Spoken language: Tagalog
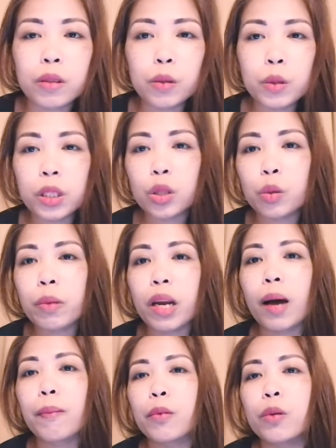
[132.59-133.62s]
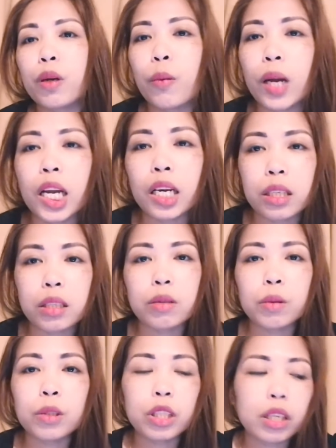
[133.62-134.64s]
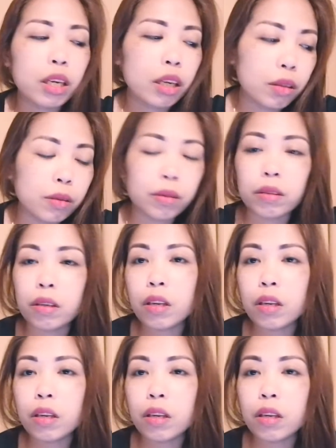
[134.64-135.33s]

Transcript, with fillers: doon siya tumilapon, nawala, doon siya na, ano.